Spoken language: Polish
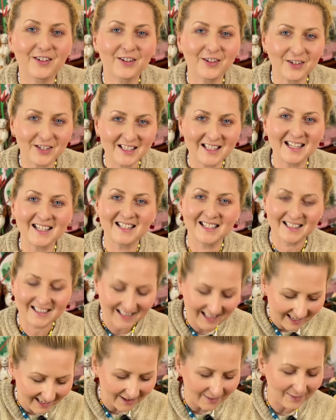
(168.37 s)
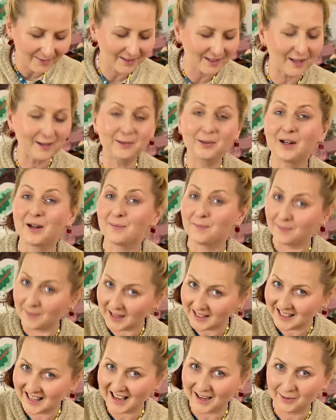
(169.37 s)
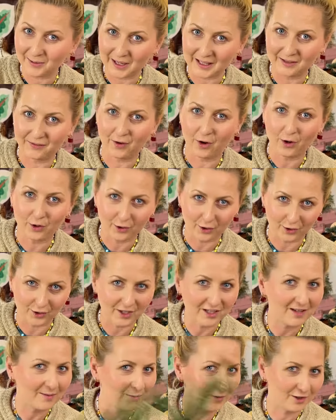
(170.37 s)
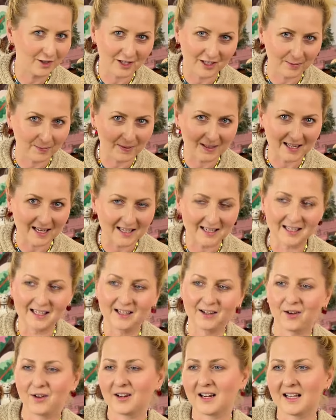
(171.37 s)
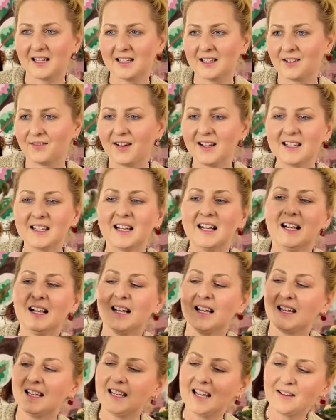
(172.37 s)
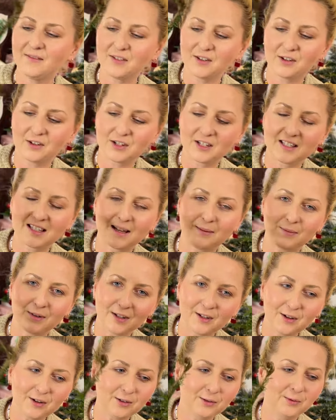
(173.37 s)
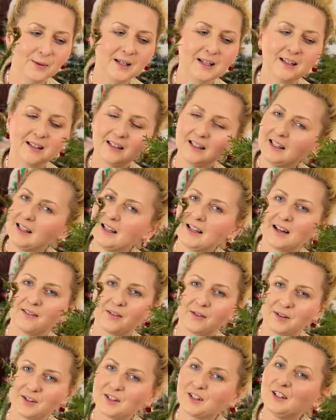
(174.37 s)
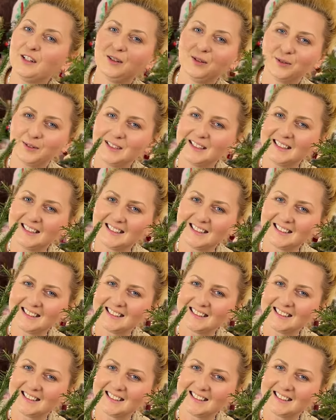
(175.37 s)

wykorzystać te gałązki, które macie akurat w ogrodzie, nie musicie specjalnie ich organizować. Ja wykorzystam jodłę i kawałeczki tui.